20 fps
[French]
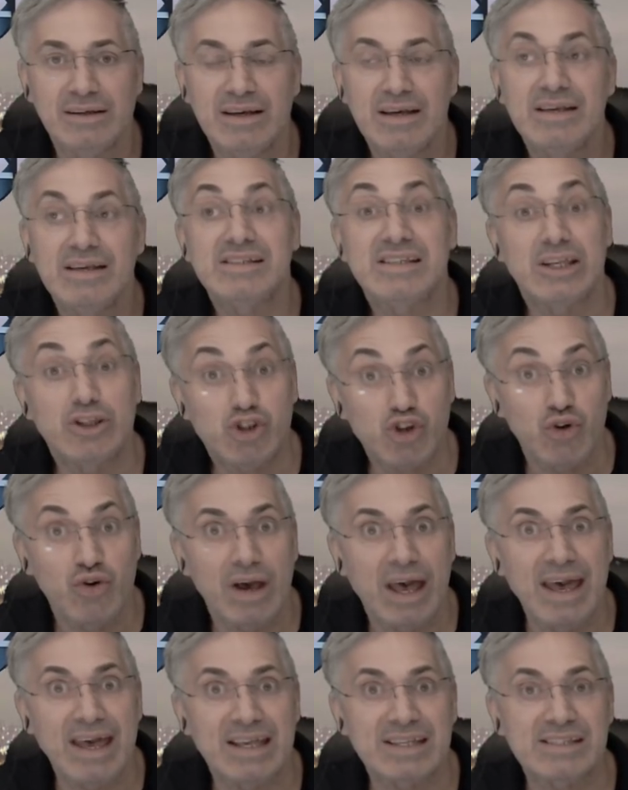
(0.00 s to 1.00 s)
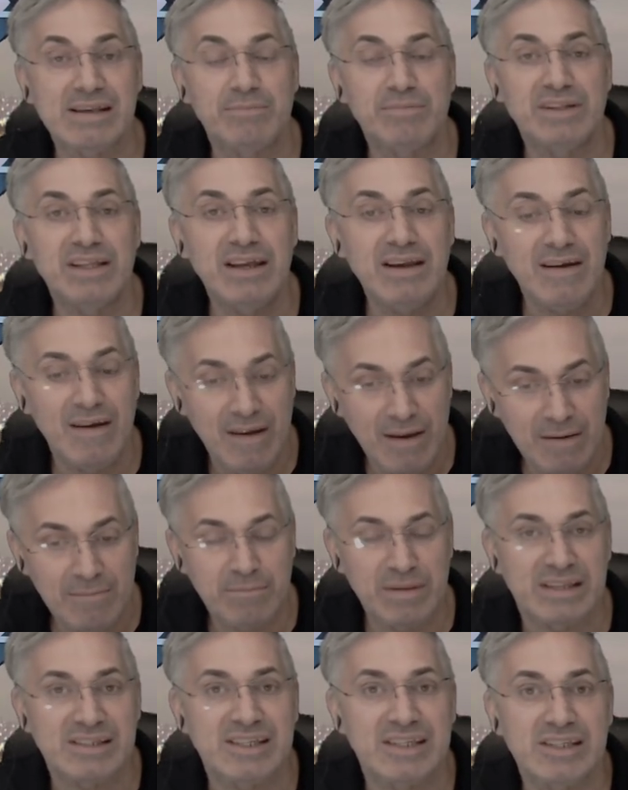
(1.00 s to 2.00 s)
C'est dur à accepter,
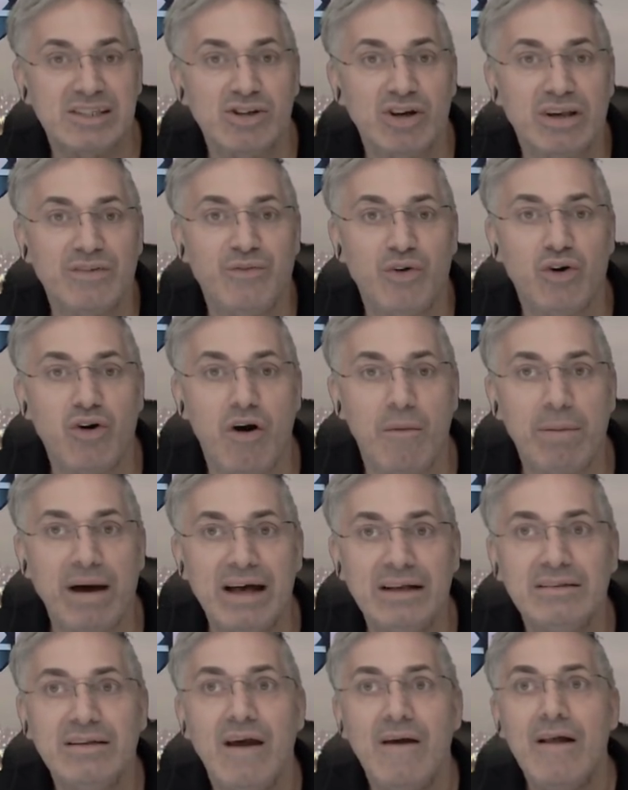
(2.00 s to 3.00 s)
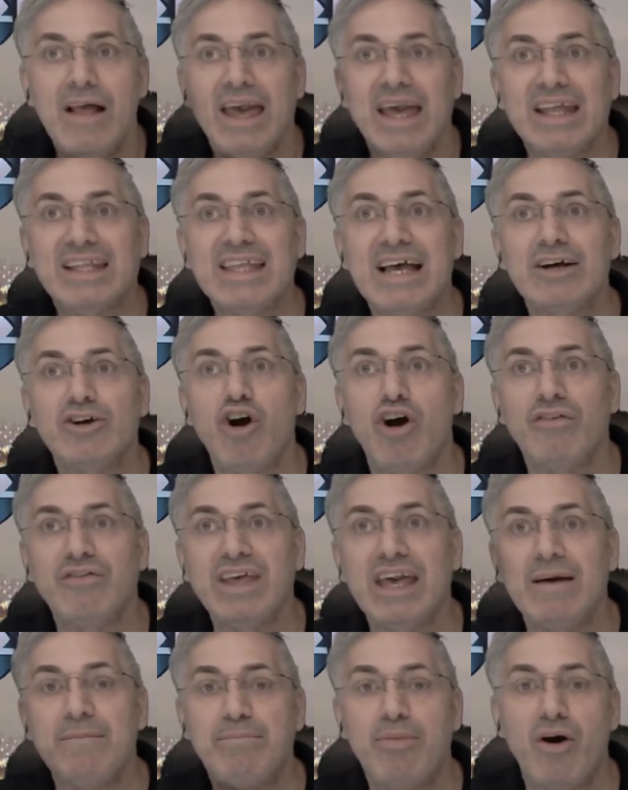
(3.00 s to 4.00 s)
mais c'est ça qu'il faut comprendre. Et tant qu'on ne
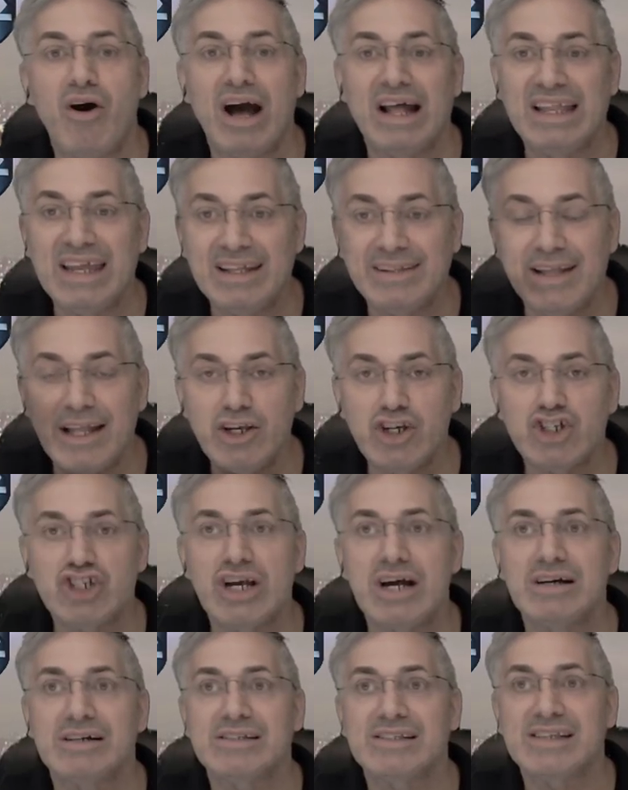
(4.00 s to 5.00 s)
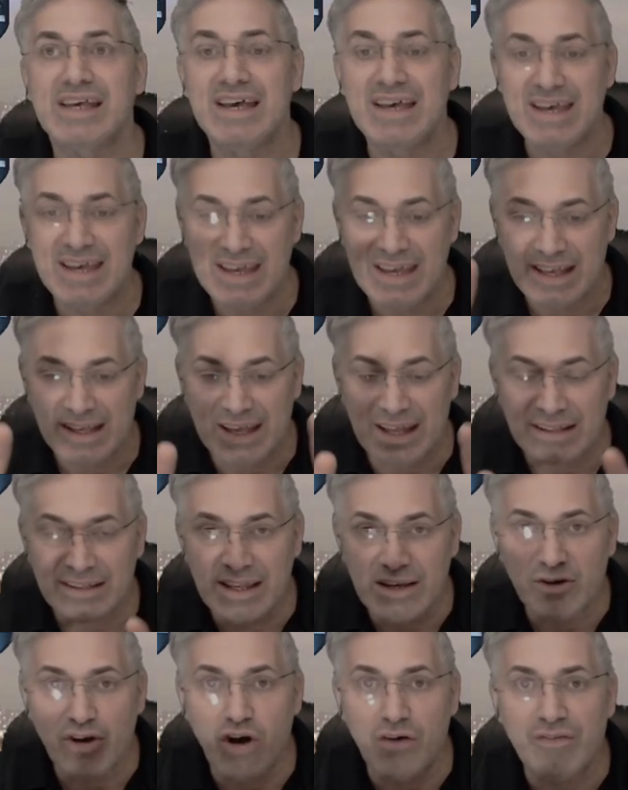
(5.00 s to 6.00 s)
revient pas à l'intelligence, quand,
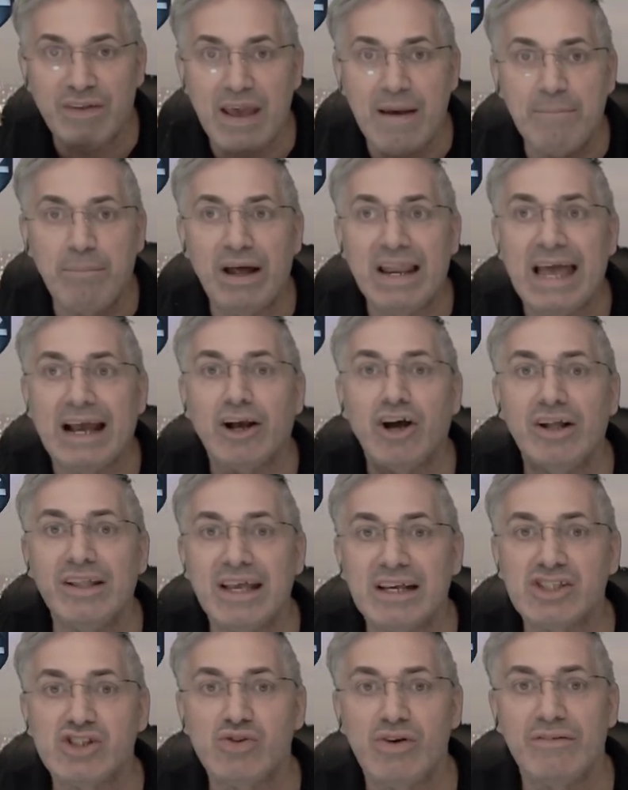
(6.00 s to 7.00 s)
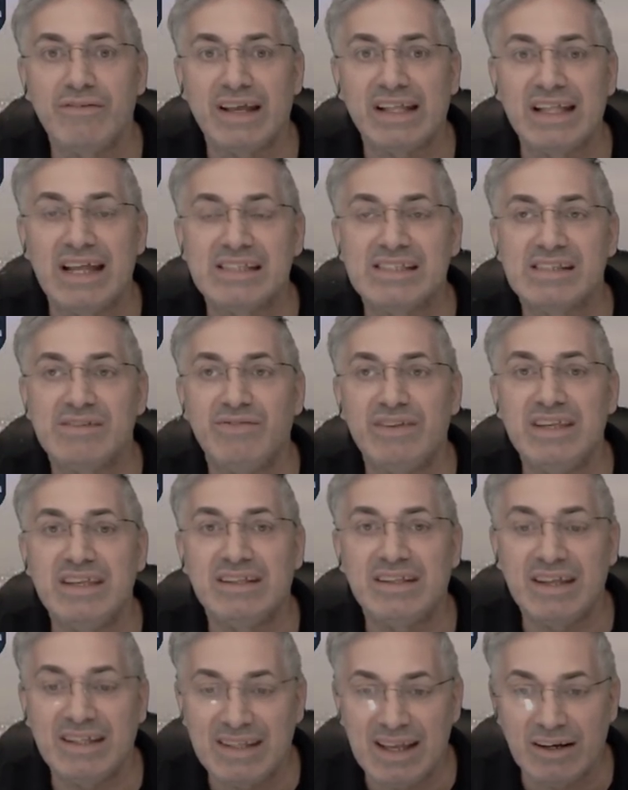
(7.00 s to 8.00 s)
tant qu'on ne revient pas à la connexion avec la
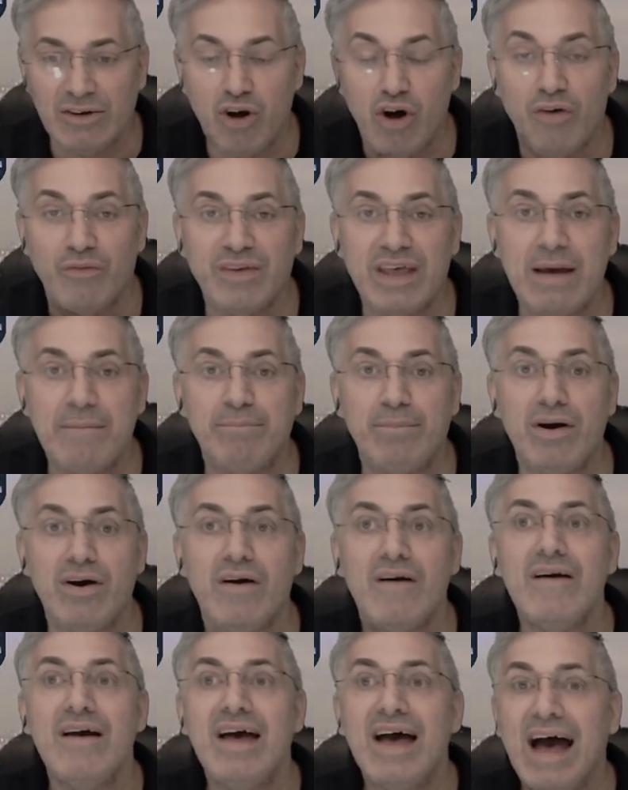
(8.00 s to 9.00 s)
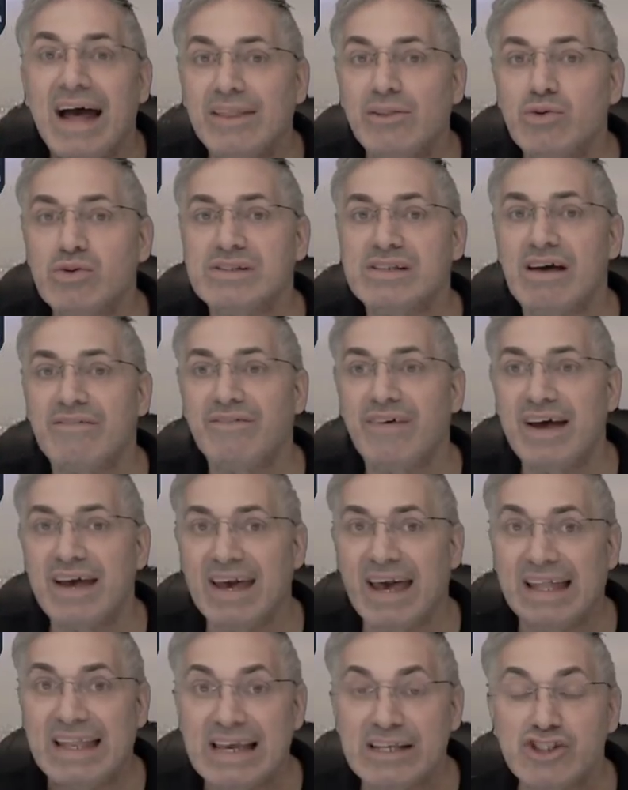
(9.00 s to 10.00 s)
divinité, tant qu'on ne revient pas à nos affaires,
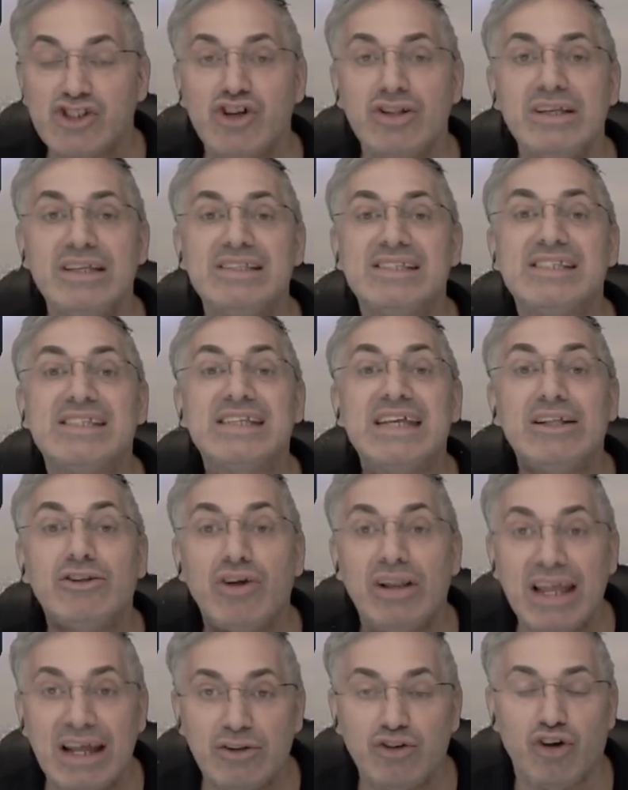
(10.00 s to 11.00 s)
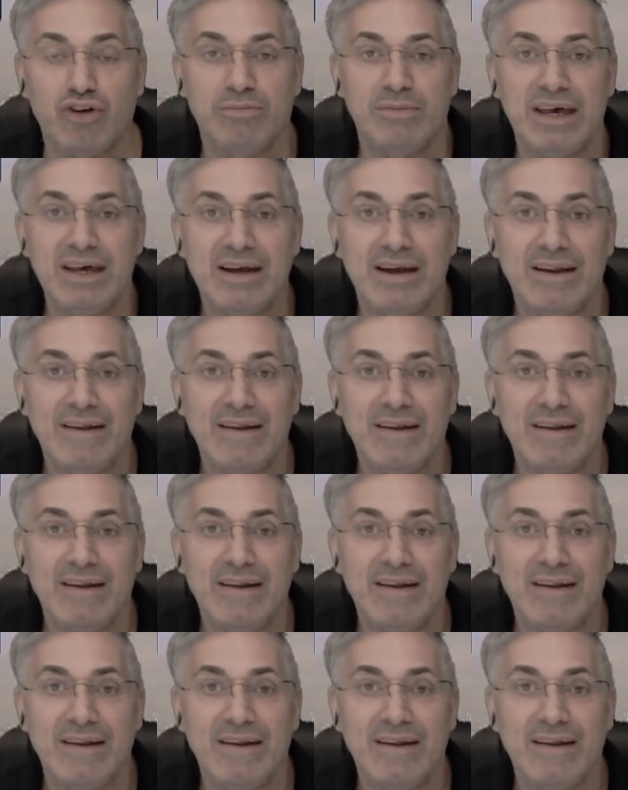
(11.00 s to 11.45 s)
à la solidité de l'être humain,